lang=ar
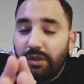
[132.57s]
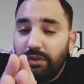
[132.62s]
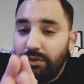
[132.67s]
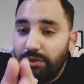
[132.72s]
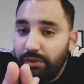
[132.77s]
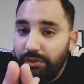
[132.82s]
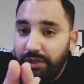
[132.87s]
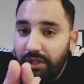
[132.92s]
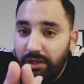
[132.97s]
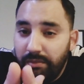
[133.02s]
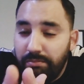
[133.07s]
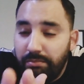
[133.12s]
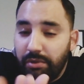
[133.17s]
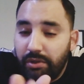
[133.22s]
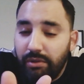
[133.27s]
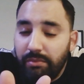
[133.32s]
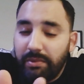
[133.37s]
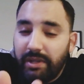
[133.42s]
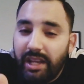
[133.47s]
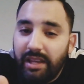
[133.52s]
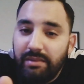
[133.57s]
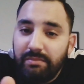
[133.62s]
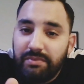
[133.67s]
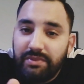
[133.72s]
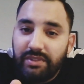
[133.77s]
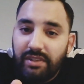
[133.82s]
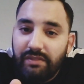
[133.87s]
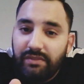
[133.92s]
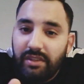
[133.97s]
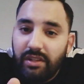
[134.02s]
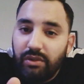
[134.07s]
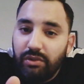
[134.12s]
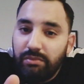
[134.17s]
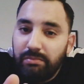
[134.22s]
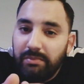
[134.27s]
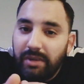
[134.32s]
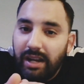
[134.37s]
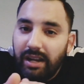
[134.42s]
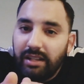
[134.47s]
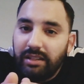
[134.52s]
ونحبكم كاين بزاف ديال
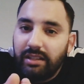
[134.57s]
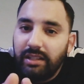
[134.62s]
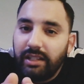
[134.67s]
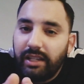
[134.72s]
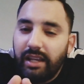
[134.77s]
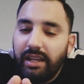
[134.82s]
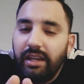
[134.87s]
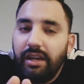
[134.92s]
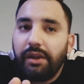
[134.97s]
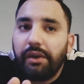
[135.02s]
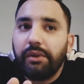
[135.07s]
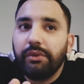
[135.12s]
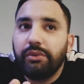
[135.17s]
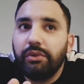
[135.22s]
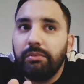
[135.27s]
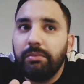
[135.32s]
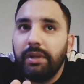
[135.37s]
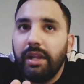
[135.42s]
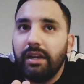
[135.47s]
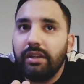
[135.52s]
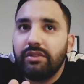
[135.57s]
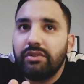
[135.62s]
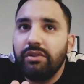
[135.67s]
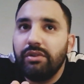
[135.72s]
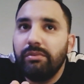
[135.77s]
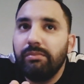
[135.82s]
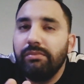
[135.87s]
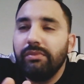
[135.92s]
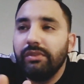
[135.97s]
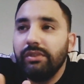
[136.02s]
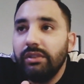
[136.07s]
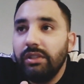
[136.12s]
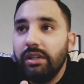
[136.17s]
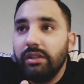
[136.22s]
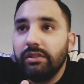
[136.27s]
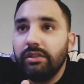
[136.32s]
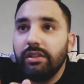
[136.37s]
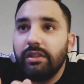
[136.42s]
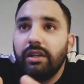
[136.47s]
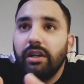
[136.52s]
الامهات اللي كيحرضوا بناتهم لا
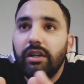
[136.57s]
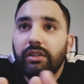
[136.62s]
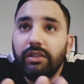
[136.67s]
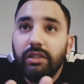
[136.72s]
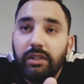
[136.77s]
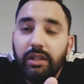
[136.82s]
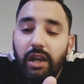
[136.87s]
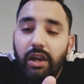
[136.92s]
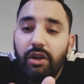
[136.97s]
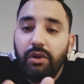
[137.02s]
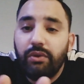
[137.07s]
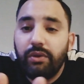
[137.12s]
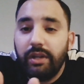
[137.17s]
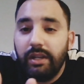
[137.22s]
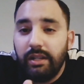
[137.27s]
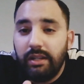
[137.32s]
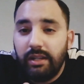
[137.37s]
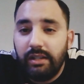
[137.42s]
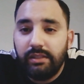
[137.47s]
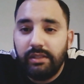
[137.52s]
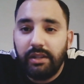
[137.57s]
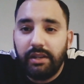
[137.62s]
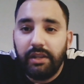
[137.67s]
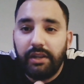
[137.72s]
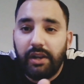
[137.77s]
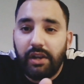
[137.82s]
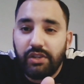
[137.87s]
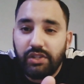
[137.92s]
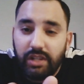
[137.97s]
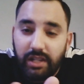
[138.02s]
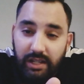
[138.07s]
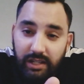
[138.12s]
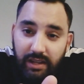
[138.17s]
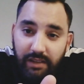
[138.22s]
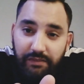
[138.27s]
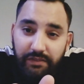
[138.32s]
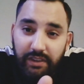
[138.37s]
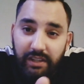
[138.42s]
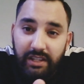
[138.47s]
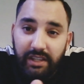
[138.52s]
ديري هادي لا حكيه لا ديري راجلك
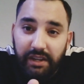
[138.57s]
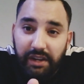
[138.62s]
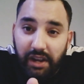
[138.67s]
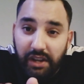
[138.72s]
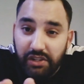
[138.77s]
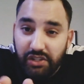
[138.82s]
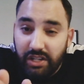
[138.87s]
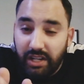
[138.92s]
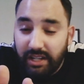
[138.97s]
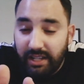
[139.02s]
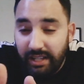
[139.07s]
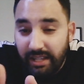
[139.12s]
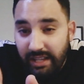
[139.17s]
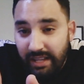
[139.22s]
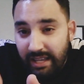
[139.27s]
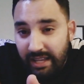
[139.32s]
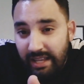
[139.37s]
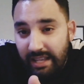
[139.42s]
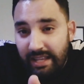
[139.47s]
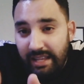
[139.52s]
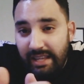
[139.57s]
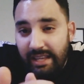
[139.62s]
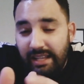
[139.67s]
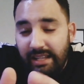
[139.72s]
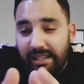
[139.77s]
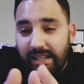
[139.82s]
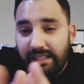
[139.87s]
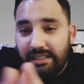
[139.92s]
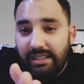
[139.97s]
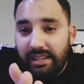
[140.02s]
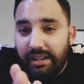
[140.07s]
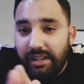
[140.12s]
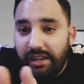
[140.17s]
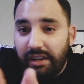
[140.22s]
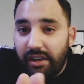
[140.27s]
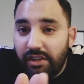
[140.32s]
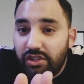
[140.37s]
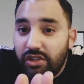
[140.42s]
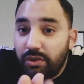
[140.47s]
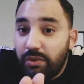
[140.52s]
لا فعلي راجلك لا ديري
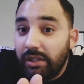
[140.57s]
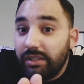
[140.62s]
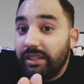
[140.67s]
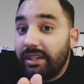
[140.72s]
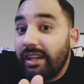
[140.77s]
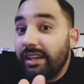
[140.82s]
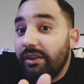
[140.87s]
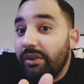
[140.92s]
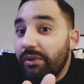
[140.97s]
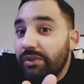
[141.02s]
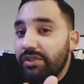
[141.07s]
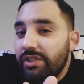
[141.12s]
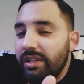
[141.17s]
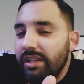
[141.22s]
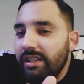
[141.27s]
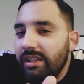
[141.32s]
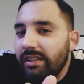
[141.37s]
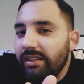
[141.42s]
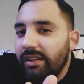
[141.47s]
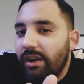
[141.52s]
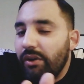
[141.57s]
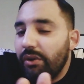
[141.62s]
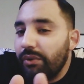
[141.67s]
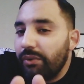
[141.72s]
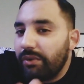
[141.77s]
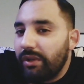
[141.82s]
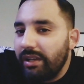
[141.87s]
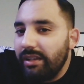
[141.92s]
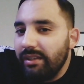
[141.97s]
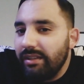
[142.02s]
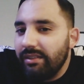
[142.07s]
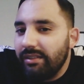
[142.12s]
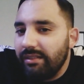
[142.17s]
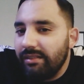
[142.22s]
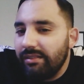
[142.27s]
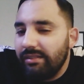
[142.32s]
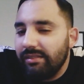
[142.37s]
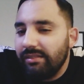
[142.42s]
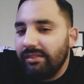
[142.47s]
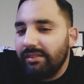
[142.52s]
راجلك وهذا كيخرج على الاخر وكي
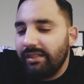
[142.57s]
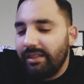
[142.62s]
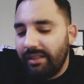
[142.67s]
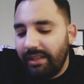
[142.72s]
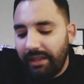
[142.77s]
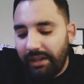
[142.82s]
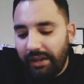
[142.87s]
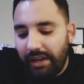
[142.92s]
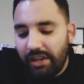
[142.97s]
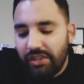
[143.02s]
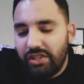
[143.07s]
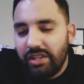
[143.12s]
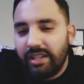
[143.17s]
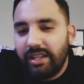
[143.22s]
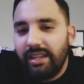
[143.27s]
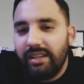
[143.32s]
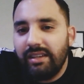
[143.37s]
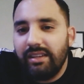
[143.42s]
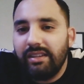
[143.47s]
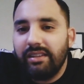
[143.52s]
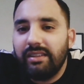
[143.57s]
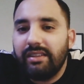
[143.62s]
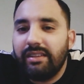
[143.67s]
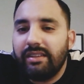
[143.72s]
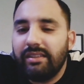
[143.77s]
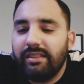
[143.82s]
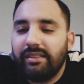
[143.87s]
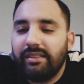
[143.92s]
الراجل كي